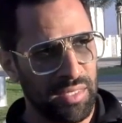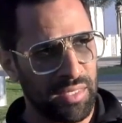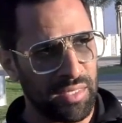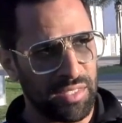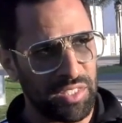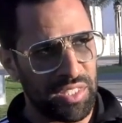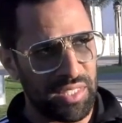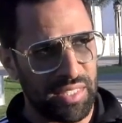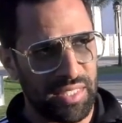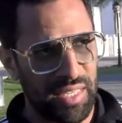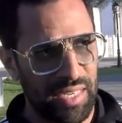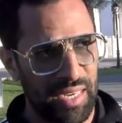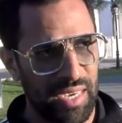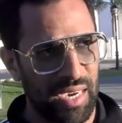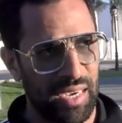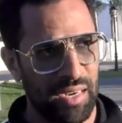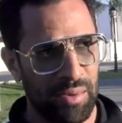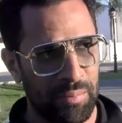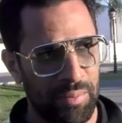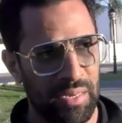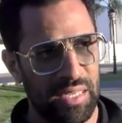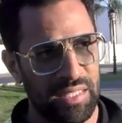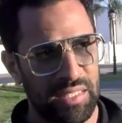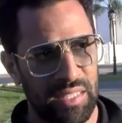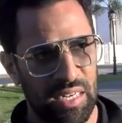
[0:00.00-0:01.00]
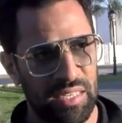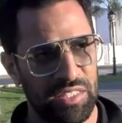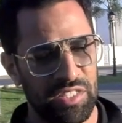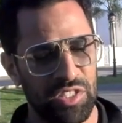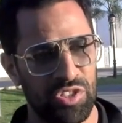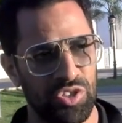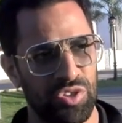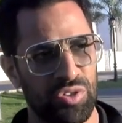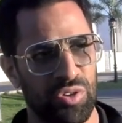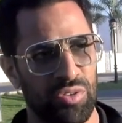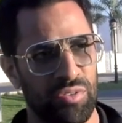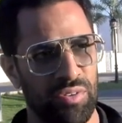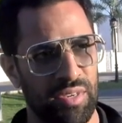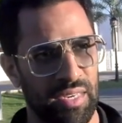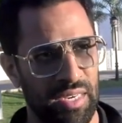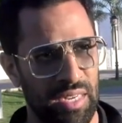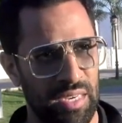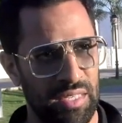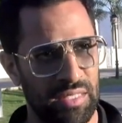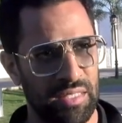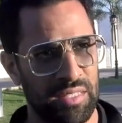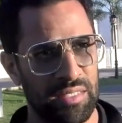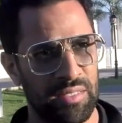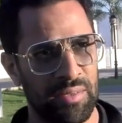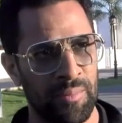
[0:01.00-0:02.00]
تيديني غير البلايص اللي تيشكروه
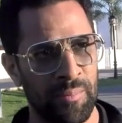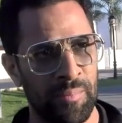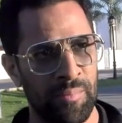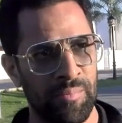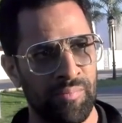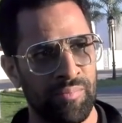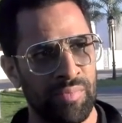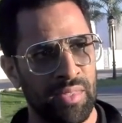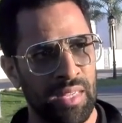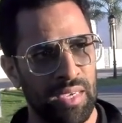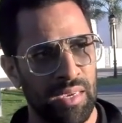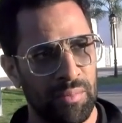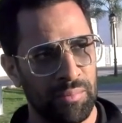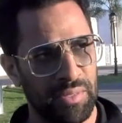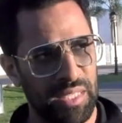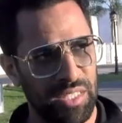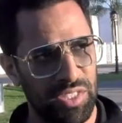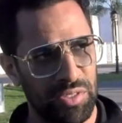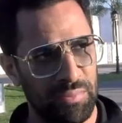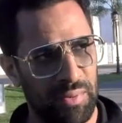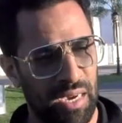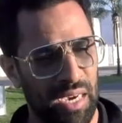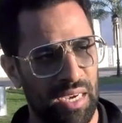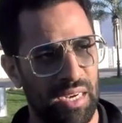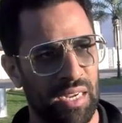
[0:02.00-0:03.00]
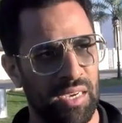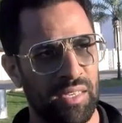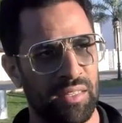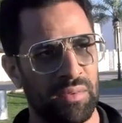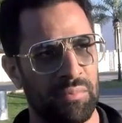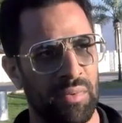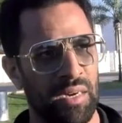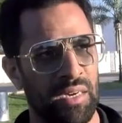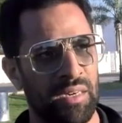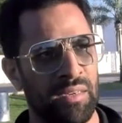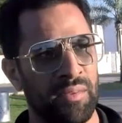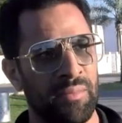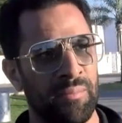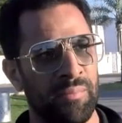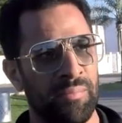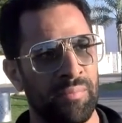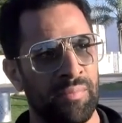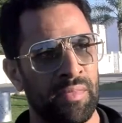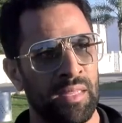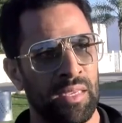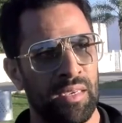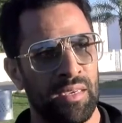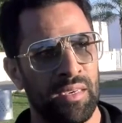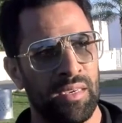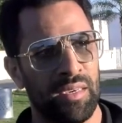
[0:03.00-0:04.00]
الناس بديت معاه الخدمه
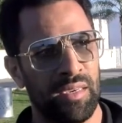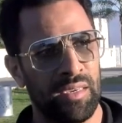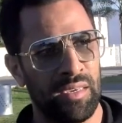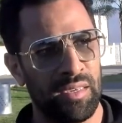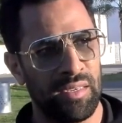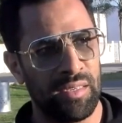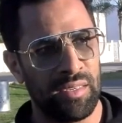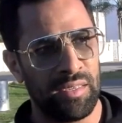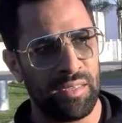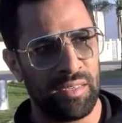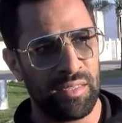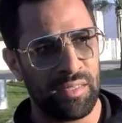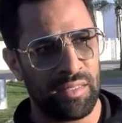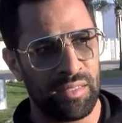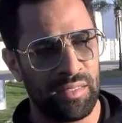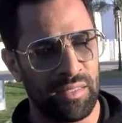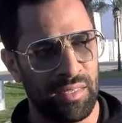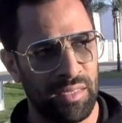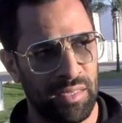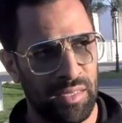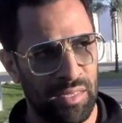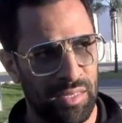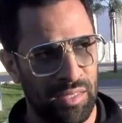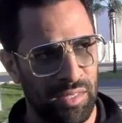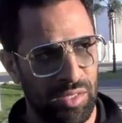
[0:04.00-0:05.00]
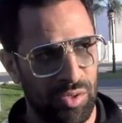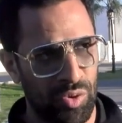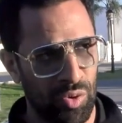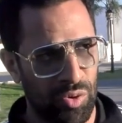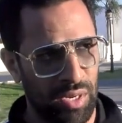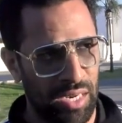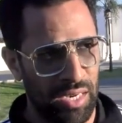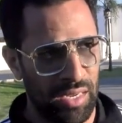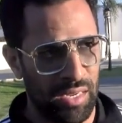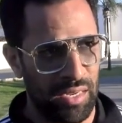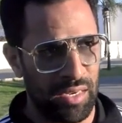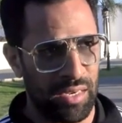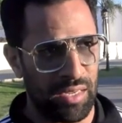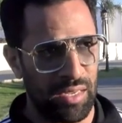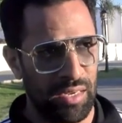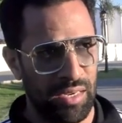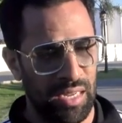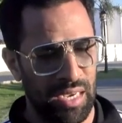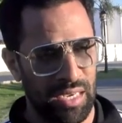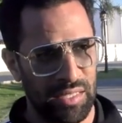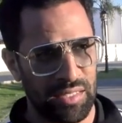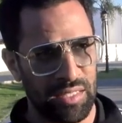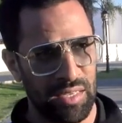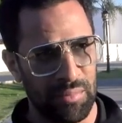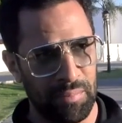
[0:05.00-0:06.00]
آه، دوك
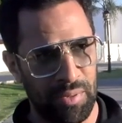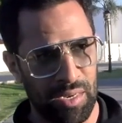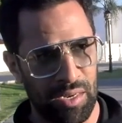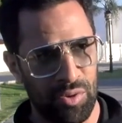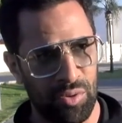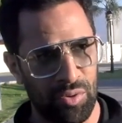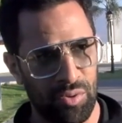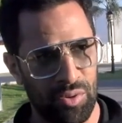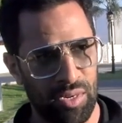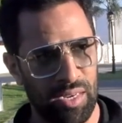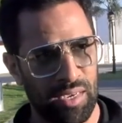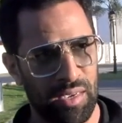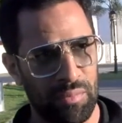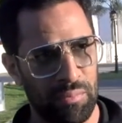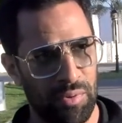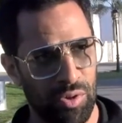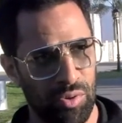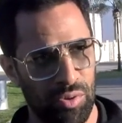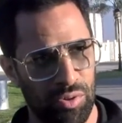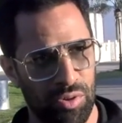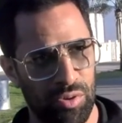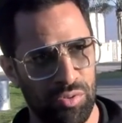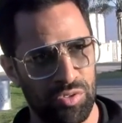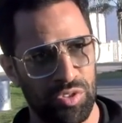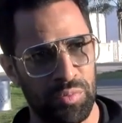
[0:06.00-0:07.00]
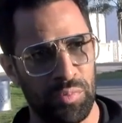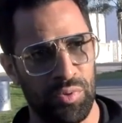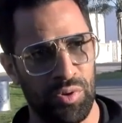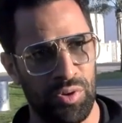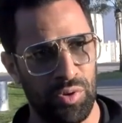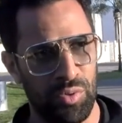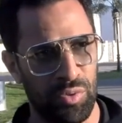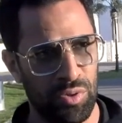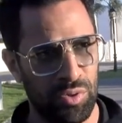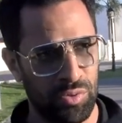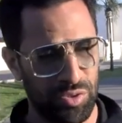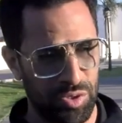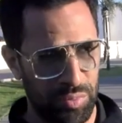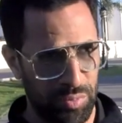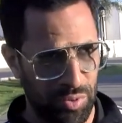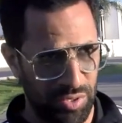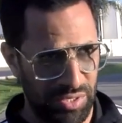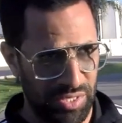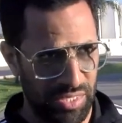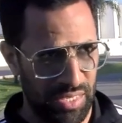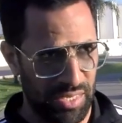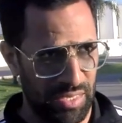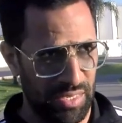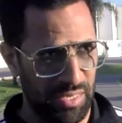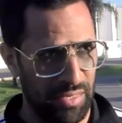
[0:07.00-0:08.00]
الاسابيع الاولى كما قلت الاسبوع الاول الاسبوع
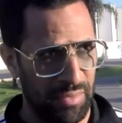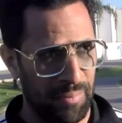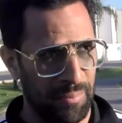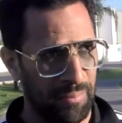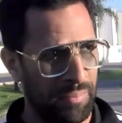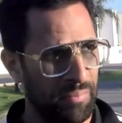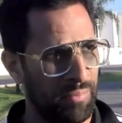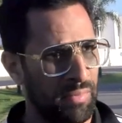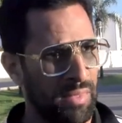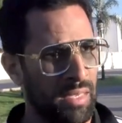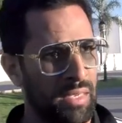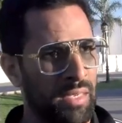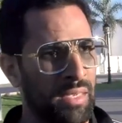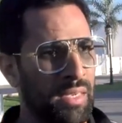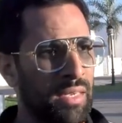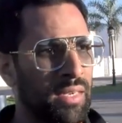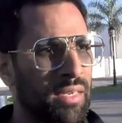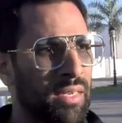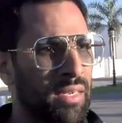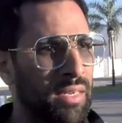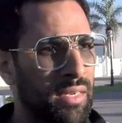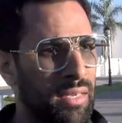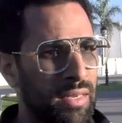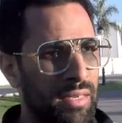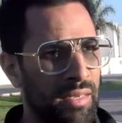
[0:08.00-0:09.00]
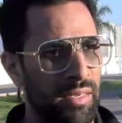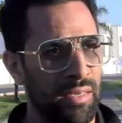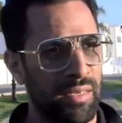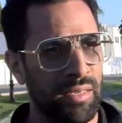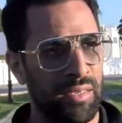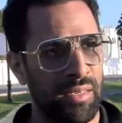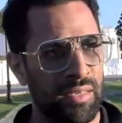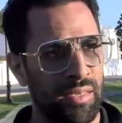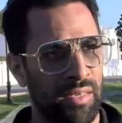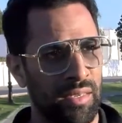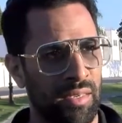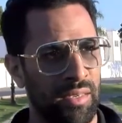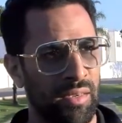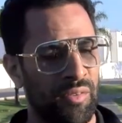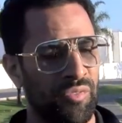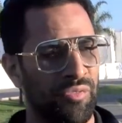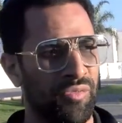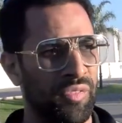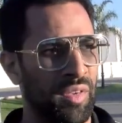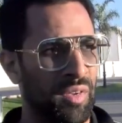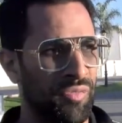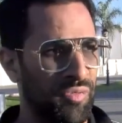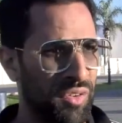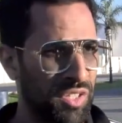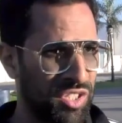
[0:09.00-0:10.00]
الثاني آه،
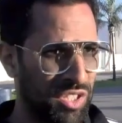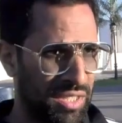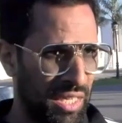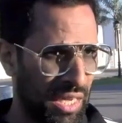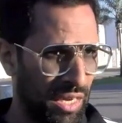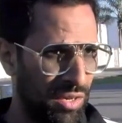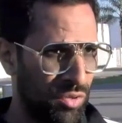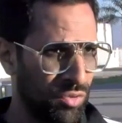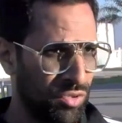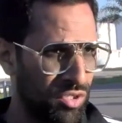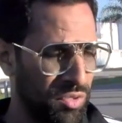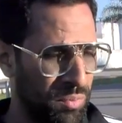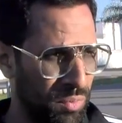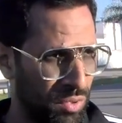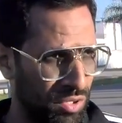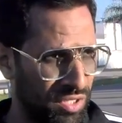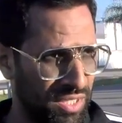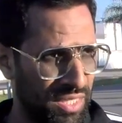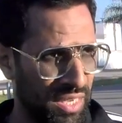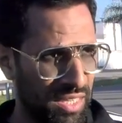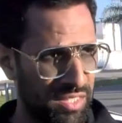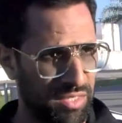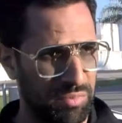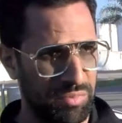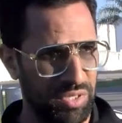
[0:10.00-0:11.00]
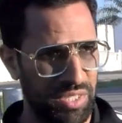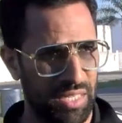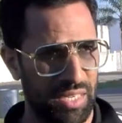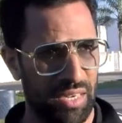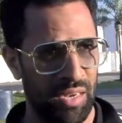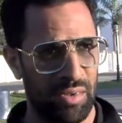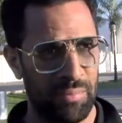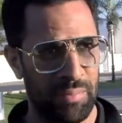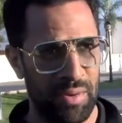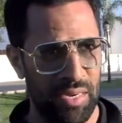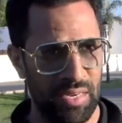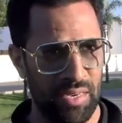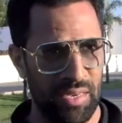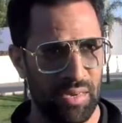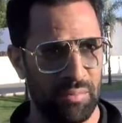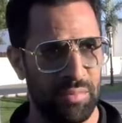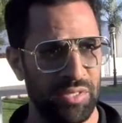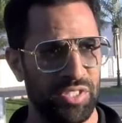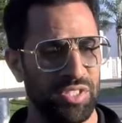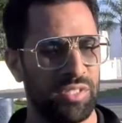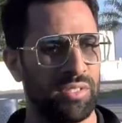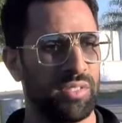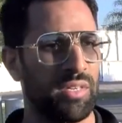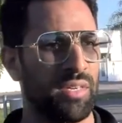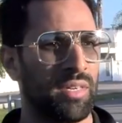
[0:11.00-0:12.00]
فاش دخل الاسبوع الثالث مشيت للبنكه
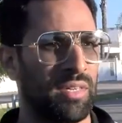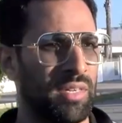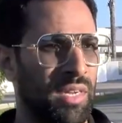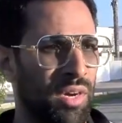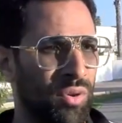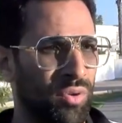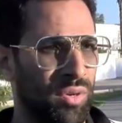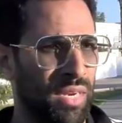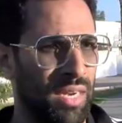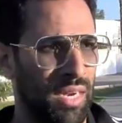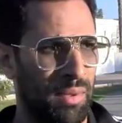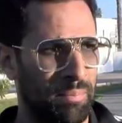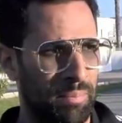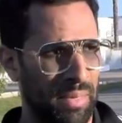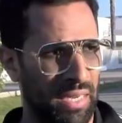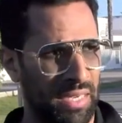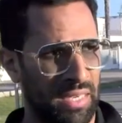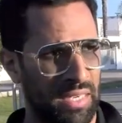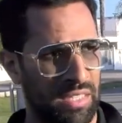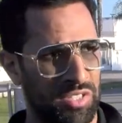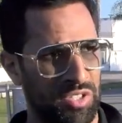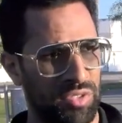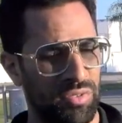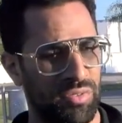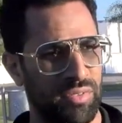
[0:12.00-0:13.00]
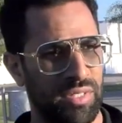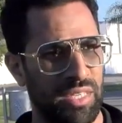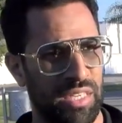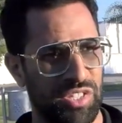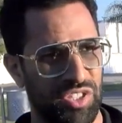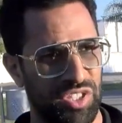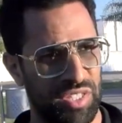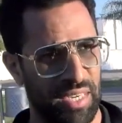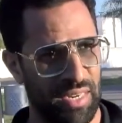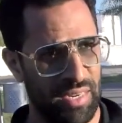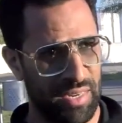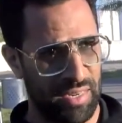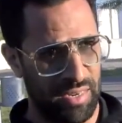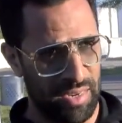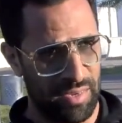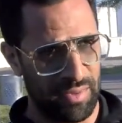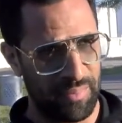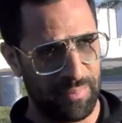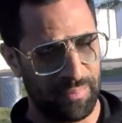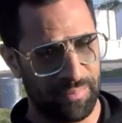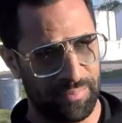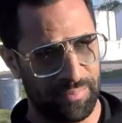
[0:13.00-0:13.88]
باش ناخذ لابليكاسيون ديال الشركه